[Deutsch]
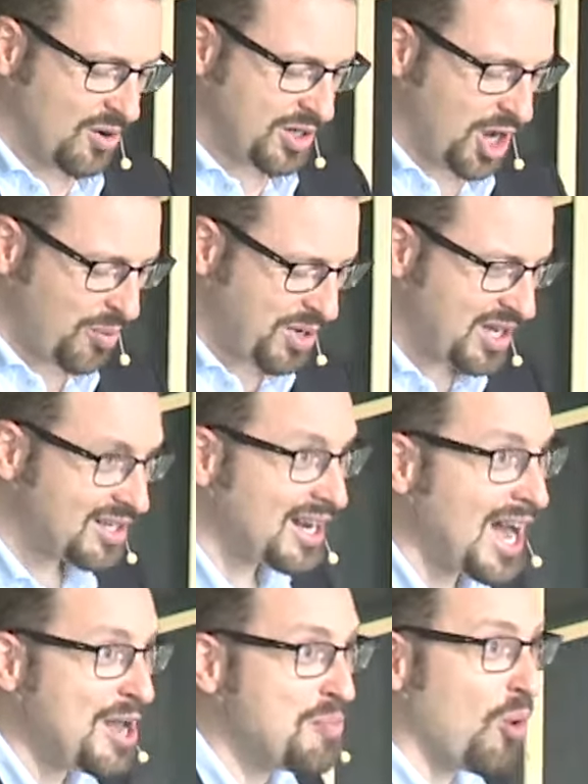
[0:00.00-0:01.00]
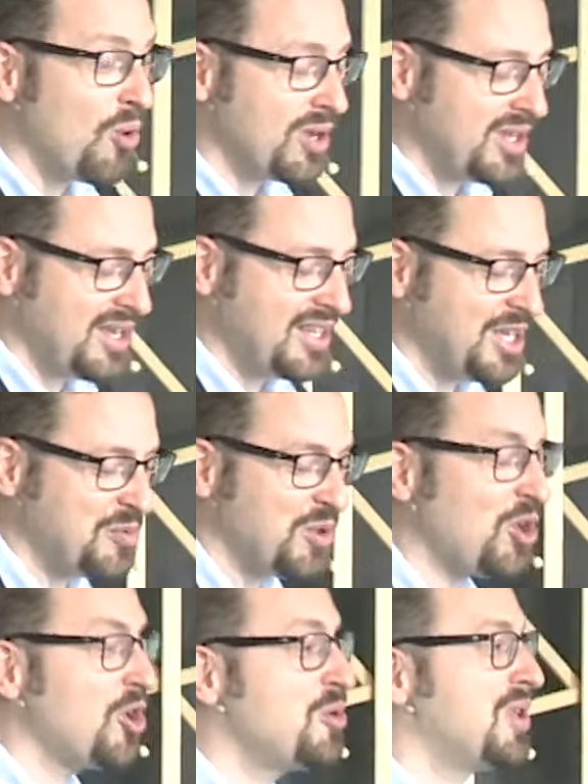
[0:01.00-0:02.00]
Und ich habe hier drei Punkte, die ich
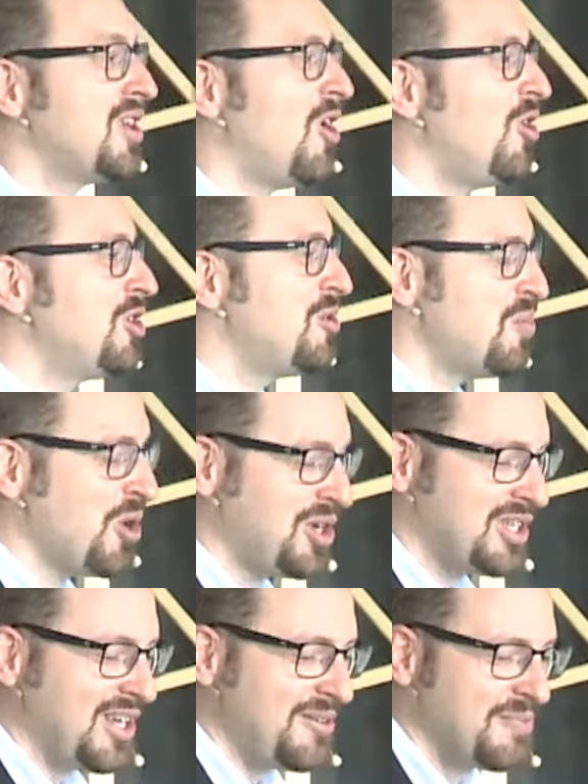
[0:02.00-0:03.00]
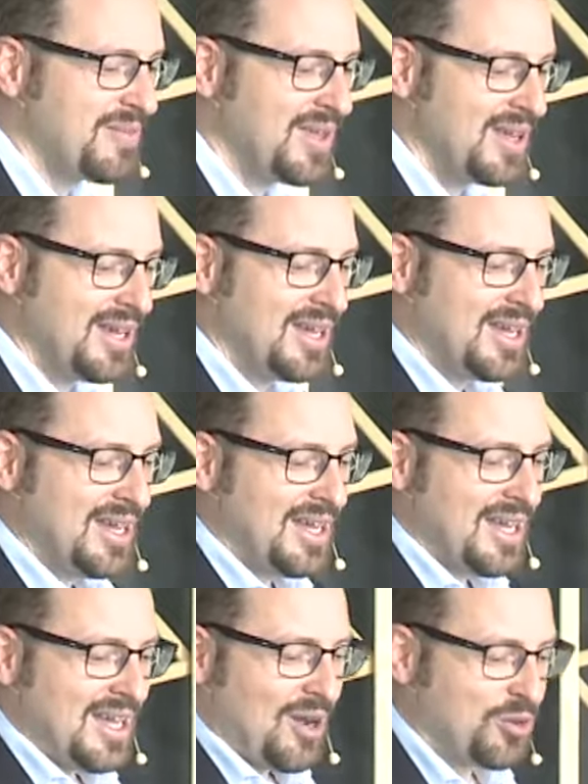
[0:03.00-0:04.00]
mit euch betrachten möchte.
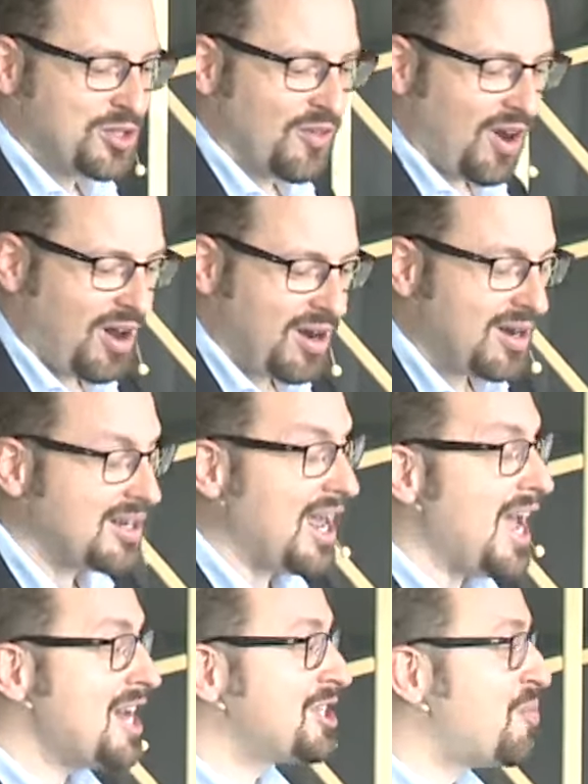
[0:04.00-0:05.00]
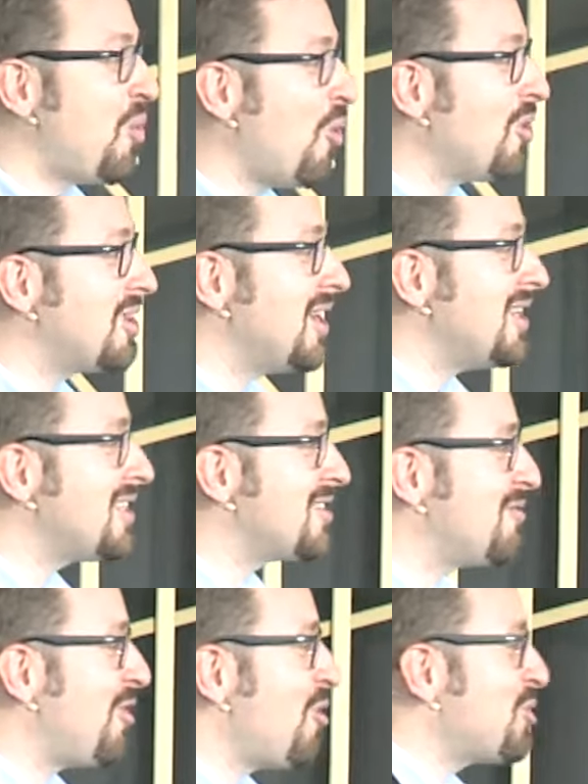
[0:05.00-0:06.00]
Und zwar, der erste Punkt
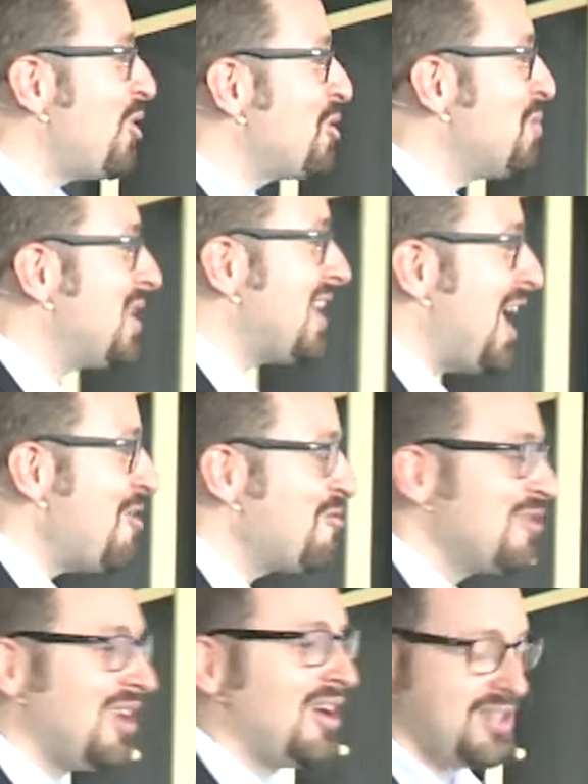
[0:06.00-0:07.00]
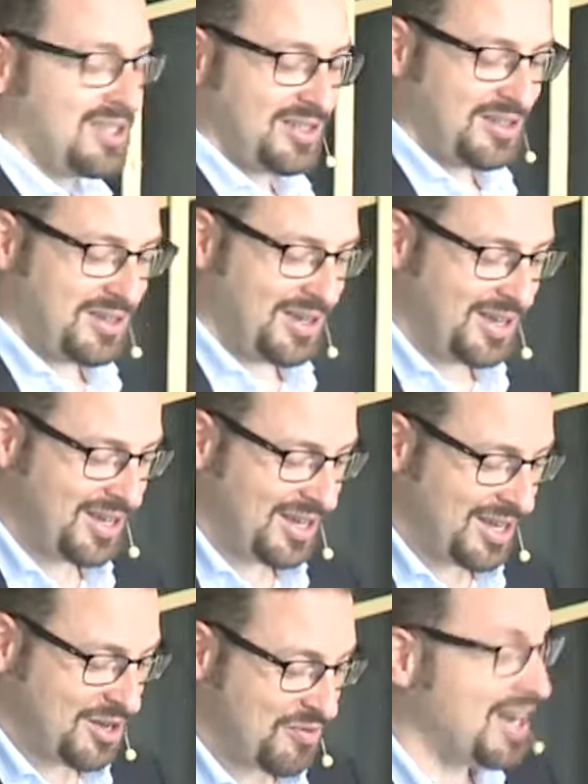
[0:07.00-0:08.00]
ist, warum soll ich mich taufen lassen?
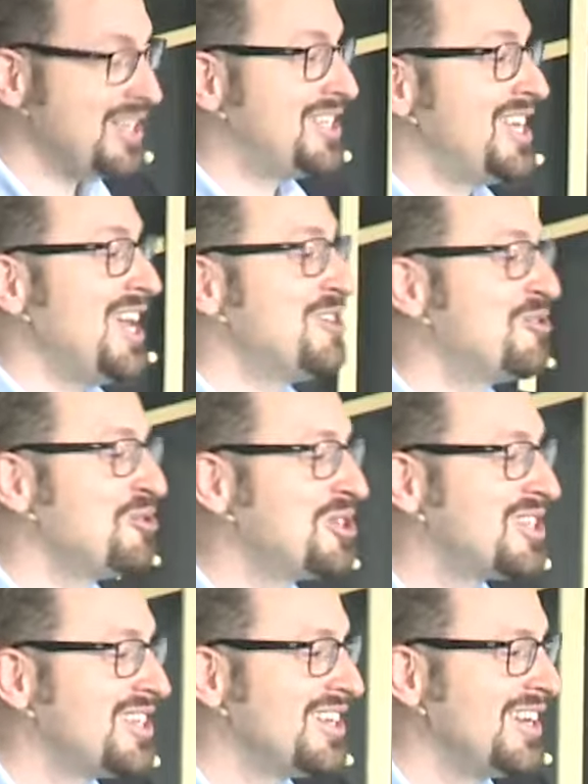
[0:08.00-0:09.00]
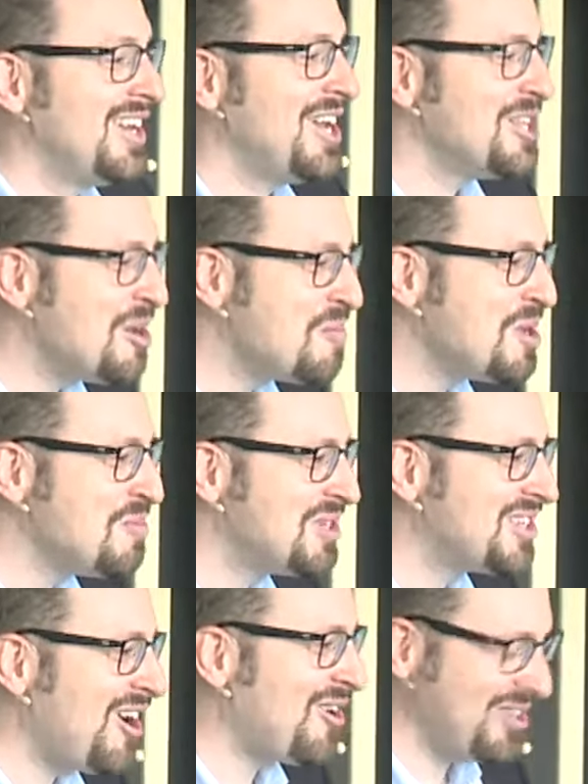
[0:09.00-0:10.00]
Weil es Jesus in der Bibel
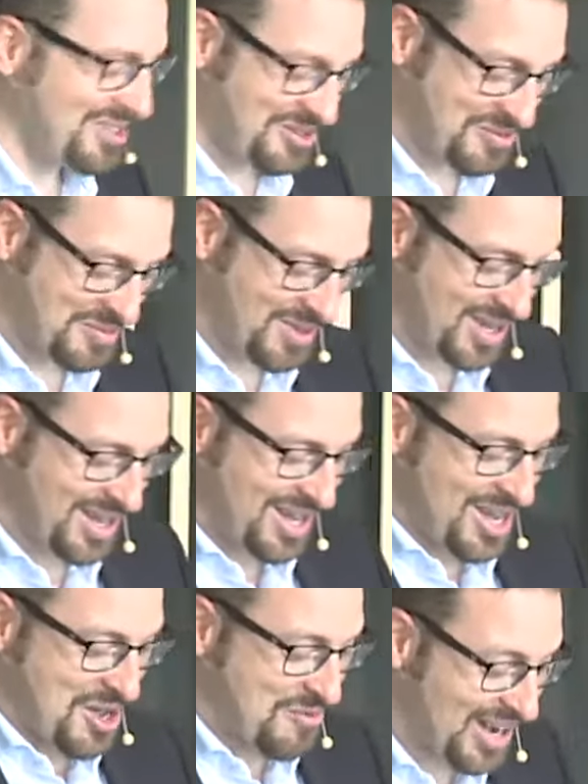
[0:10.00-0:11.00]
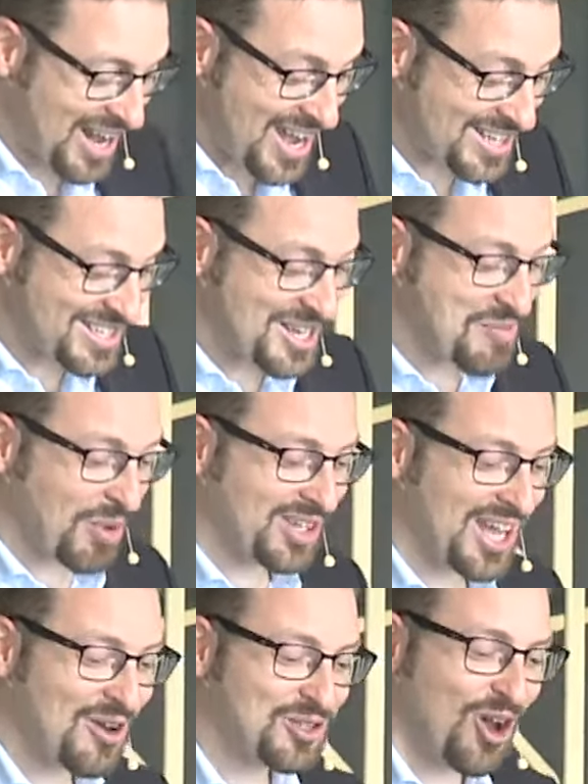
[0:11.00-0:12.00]
sagt. Wir lesen in
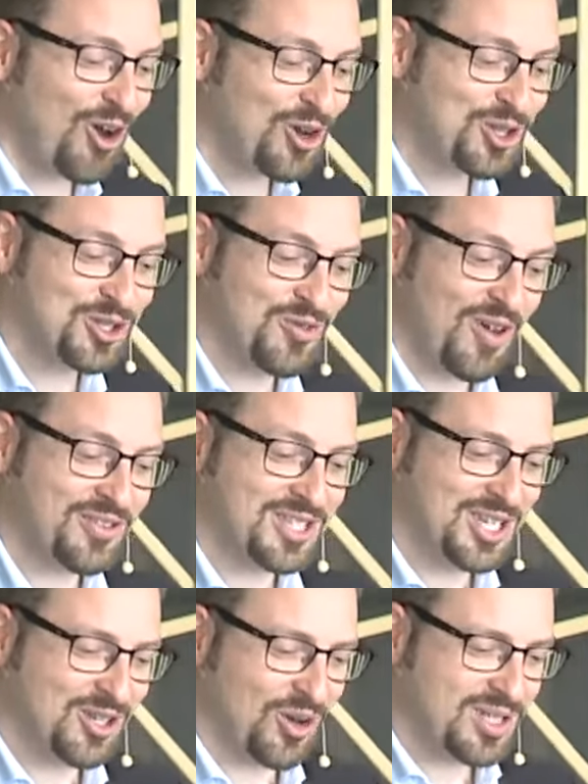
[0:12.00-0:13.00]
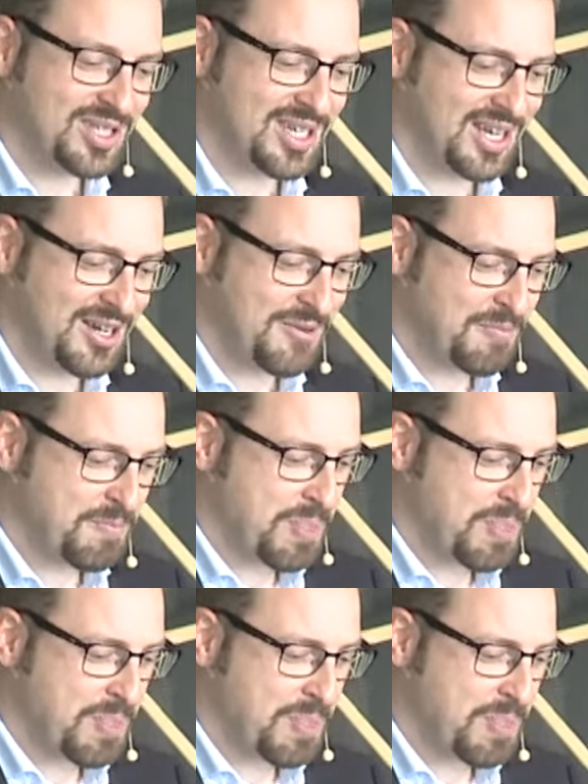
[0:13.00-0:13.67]
Matthäus 28, 19,